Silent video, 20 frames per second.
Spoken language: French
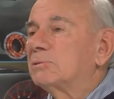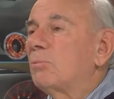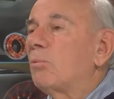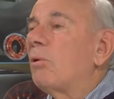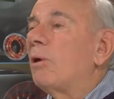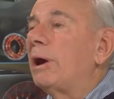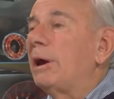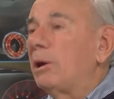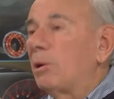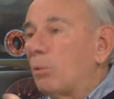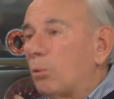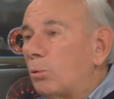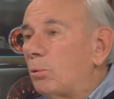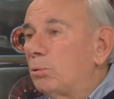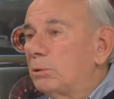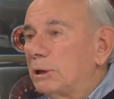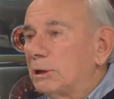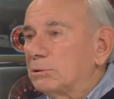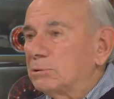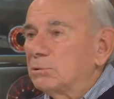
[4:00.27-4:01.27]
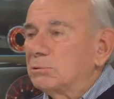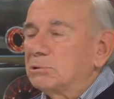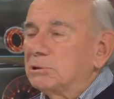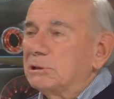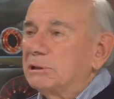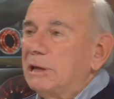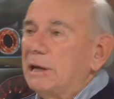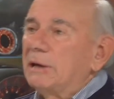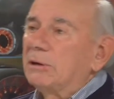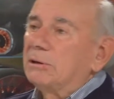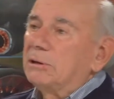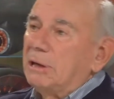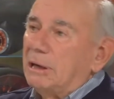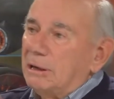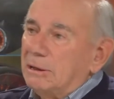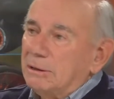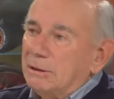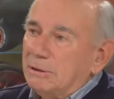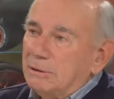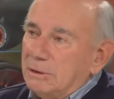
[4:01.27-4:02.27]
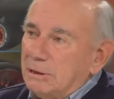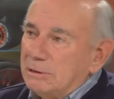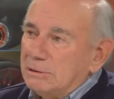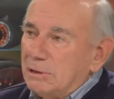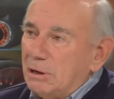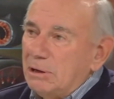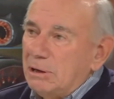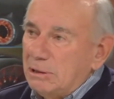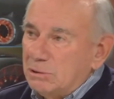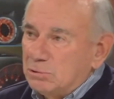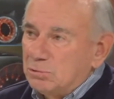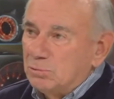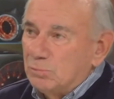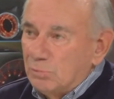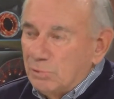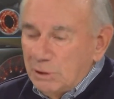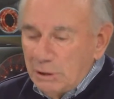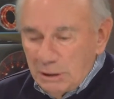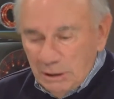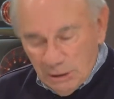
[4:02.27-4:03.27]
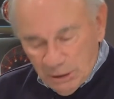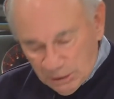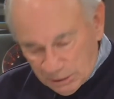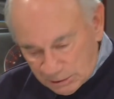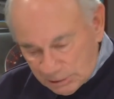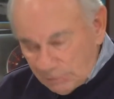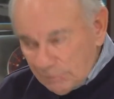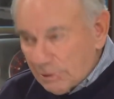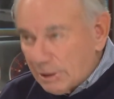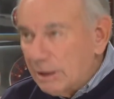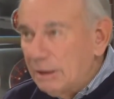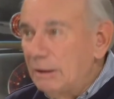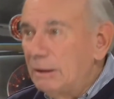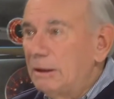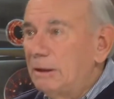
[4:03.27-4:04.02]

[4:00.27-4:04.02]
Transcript: moins haut dans un sedan que dans, un SUV. C'est vrai.